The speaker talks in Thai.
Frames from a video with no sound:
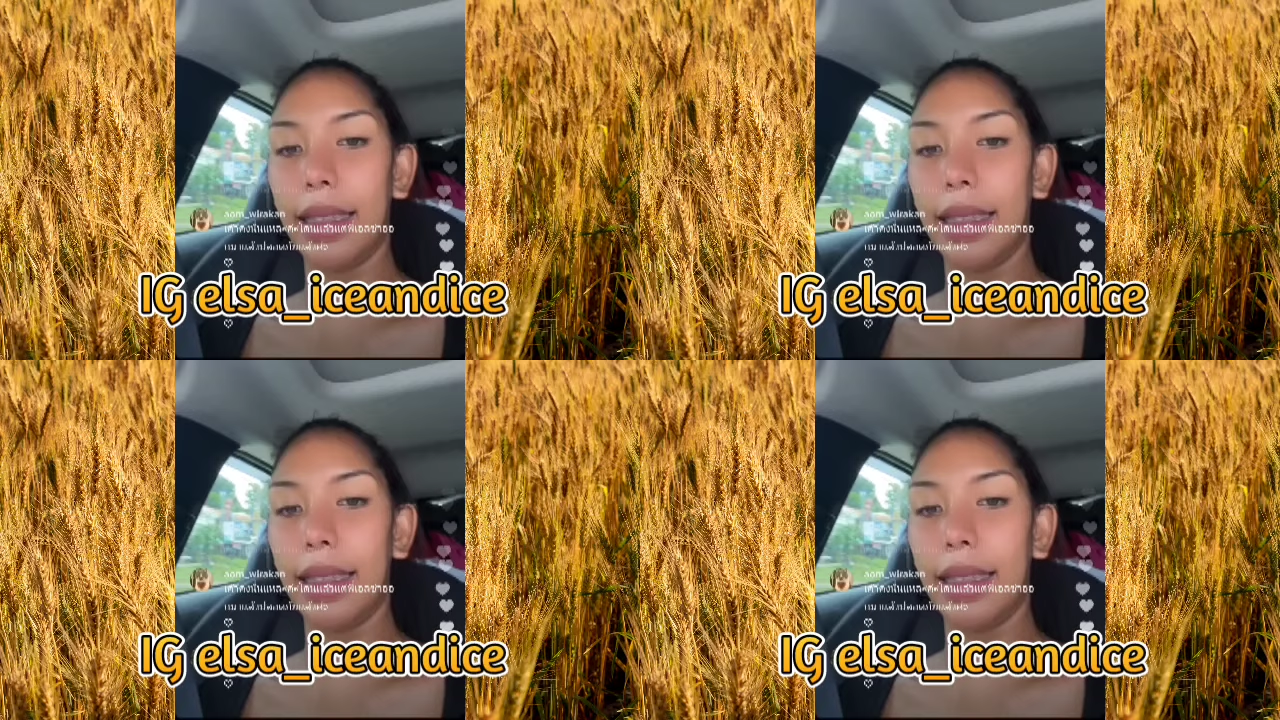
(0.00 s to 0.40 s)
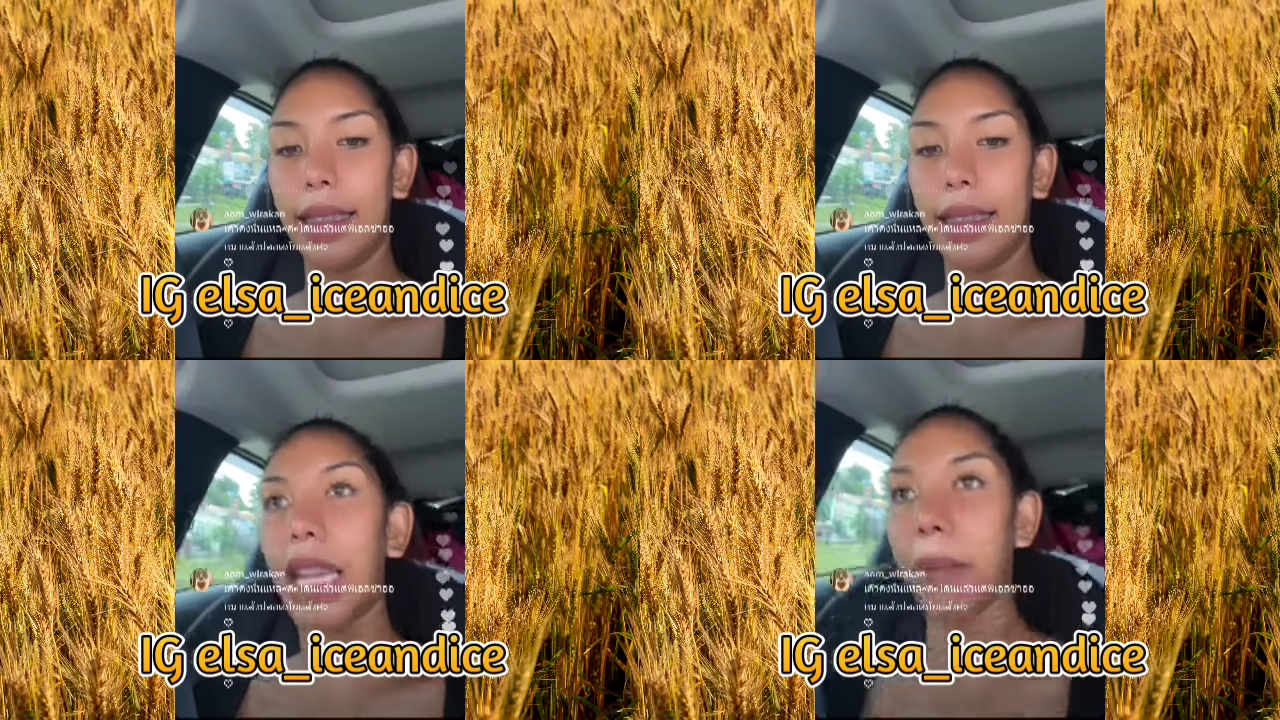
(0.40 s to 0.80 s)
ปก
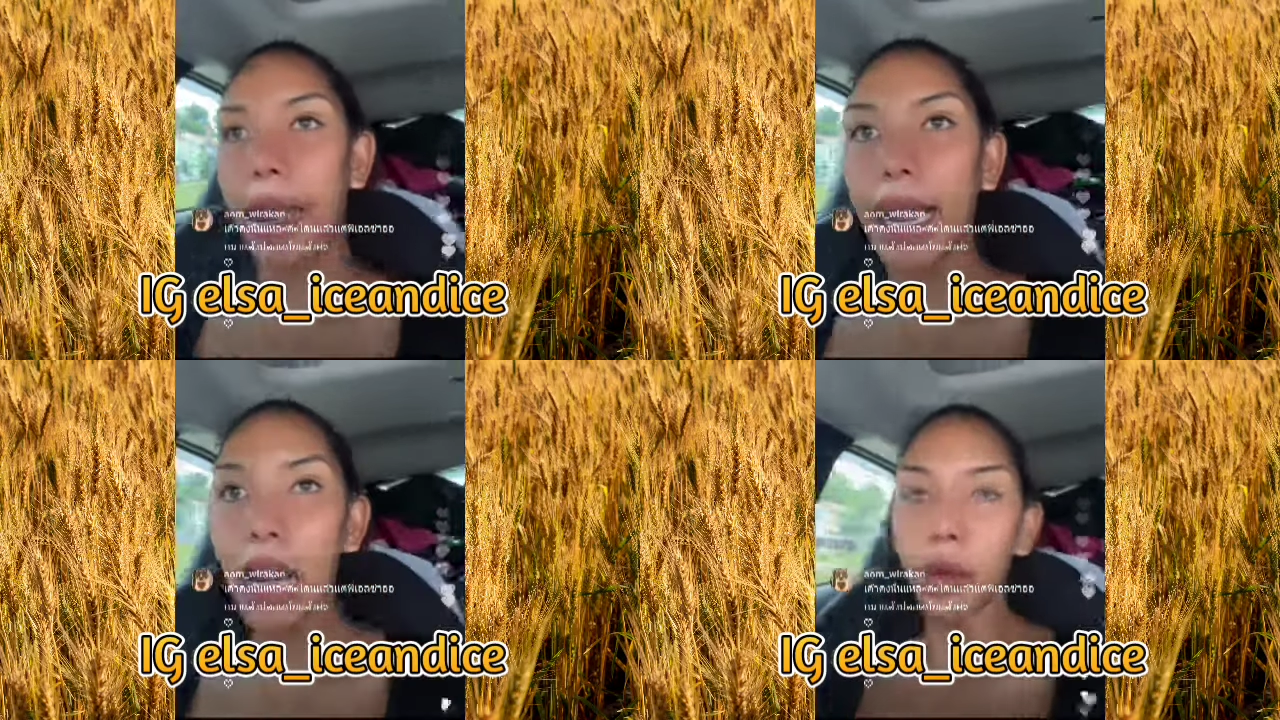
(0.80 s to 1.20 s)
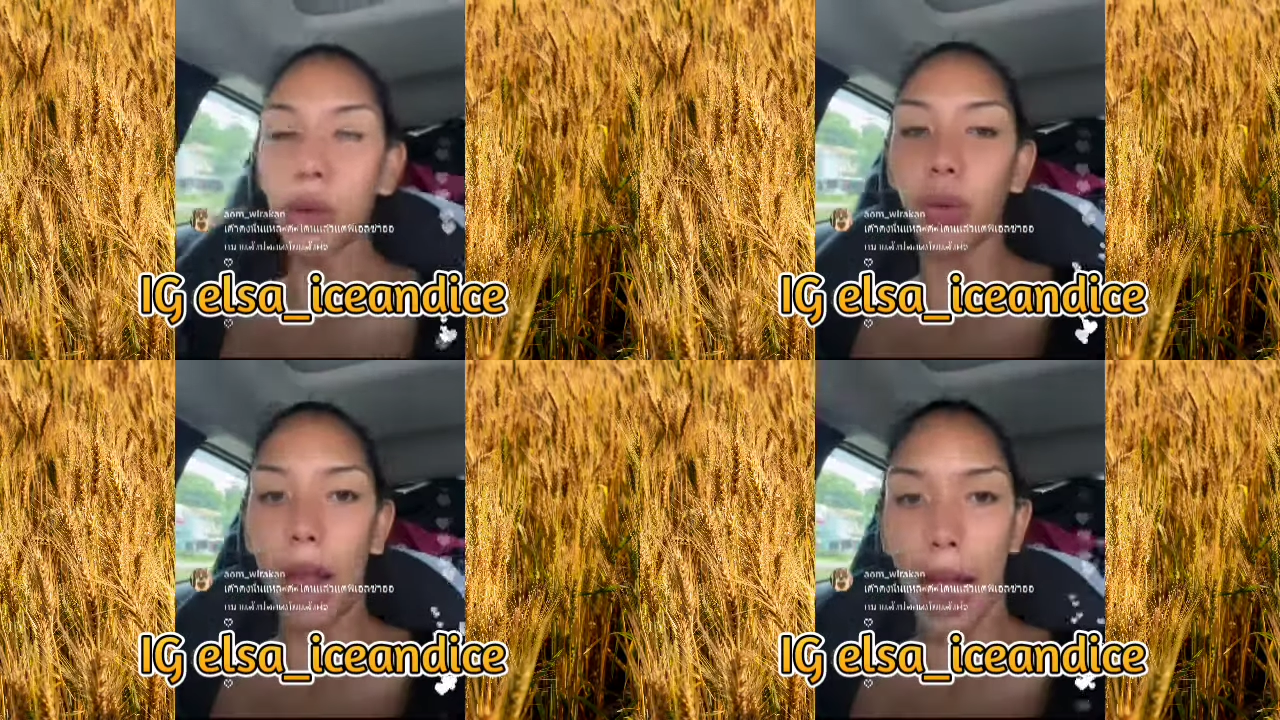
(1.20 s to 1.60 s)
ติไหมก็เราอ
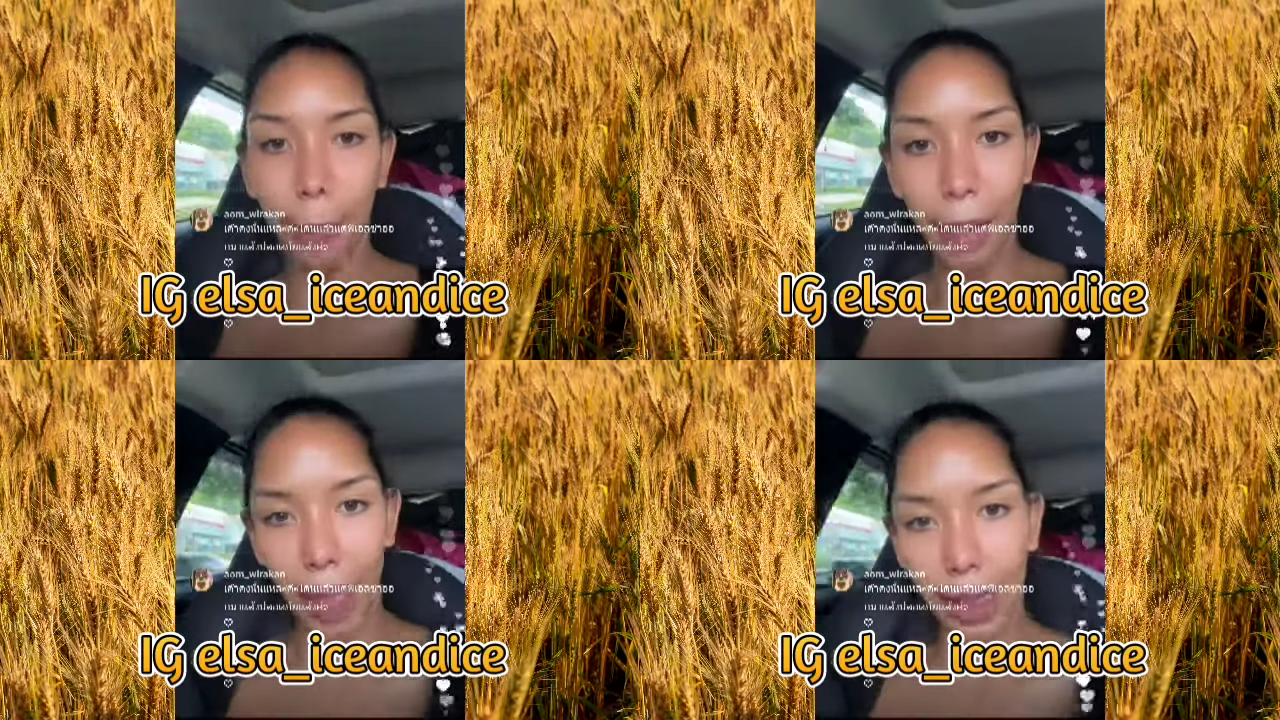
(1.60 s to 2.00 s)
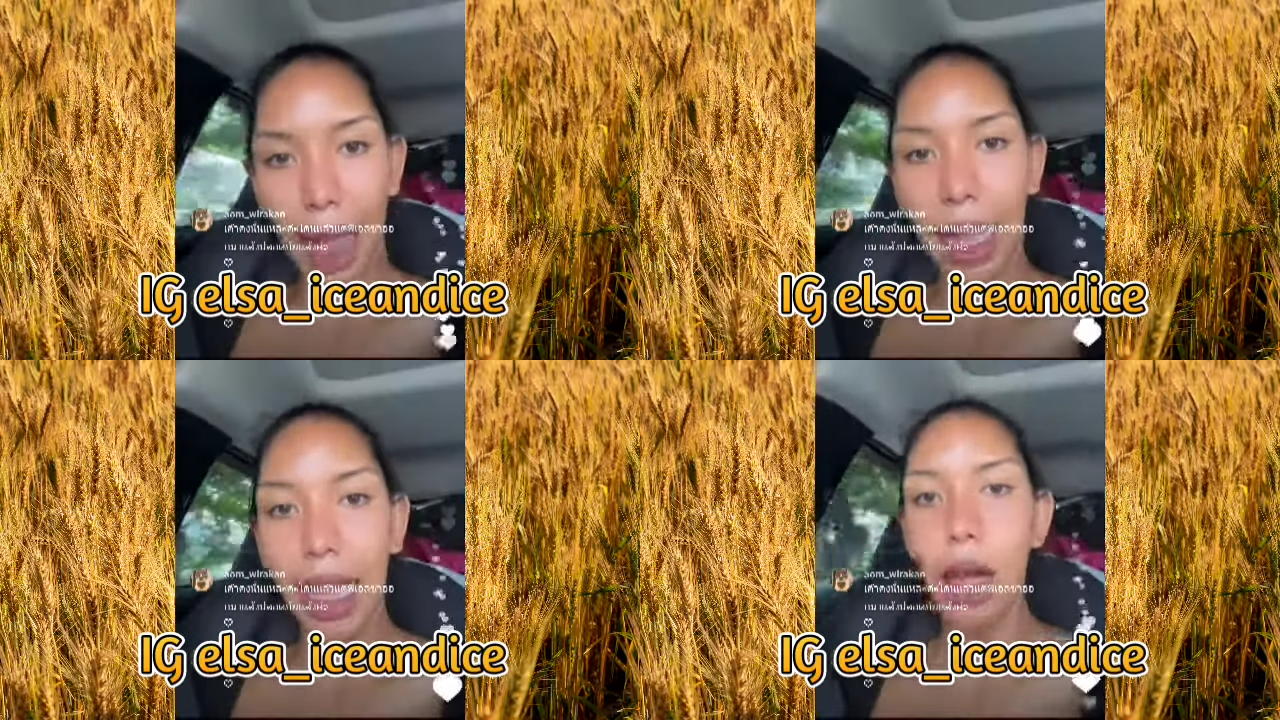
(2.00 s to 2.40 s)
ยู่กลางป่าก
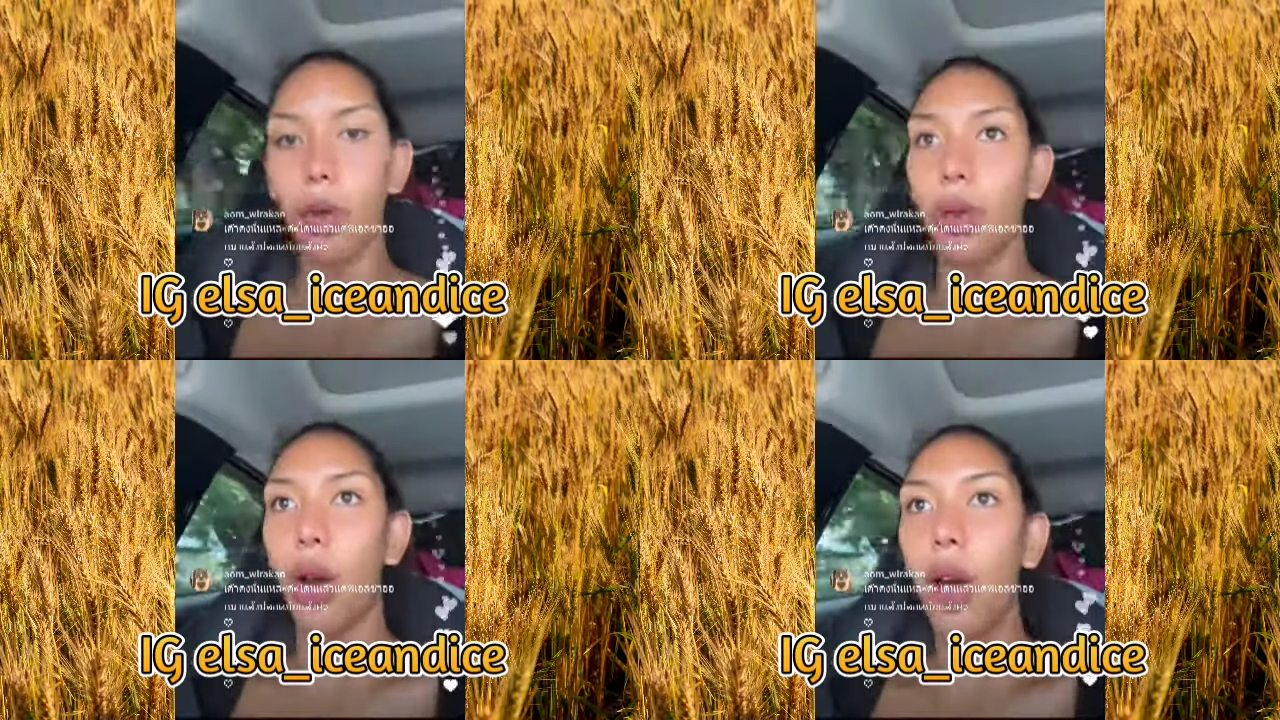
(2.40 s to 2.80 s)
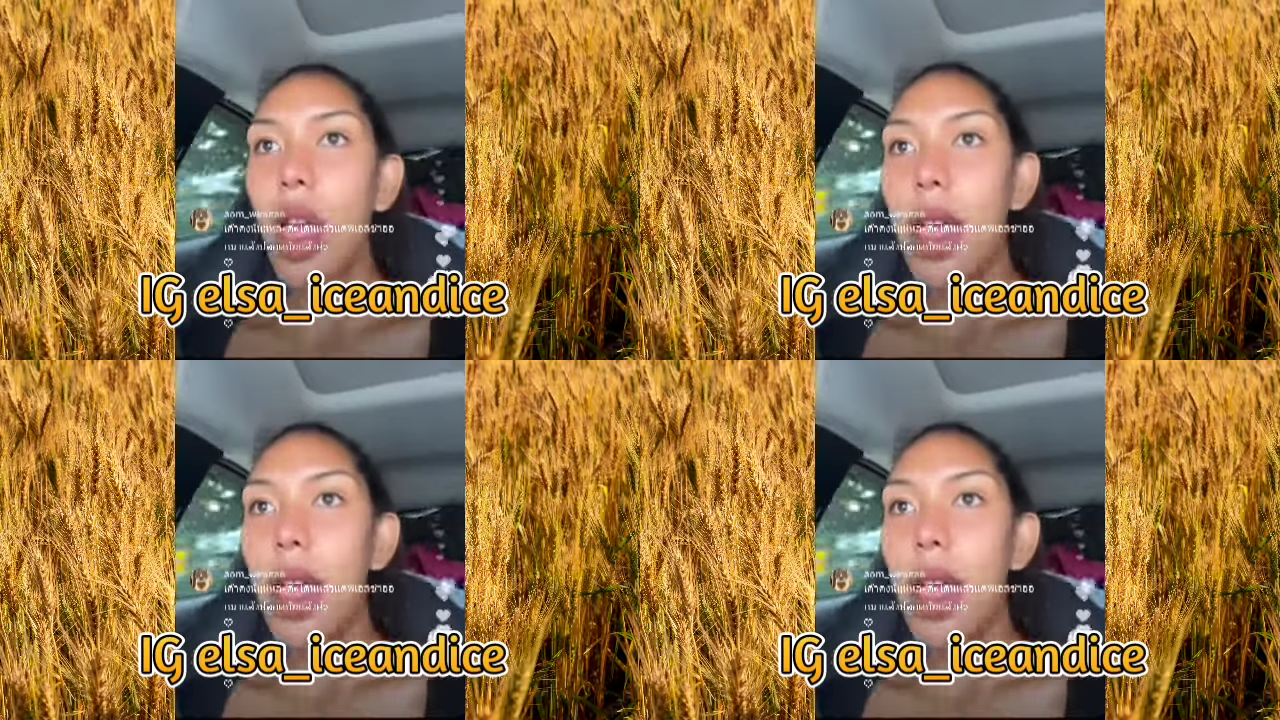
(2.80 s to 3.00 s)
ลางเขาเนาะ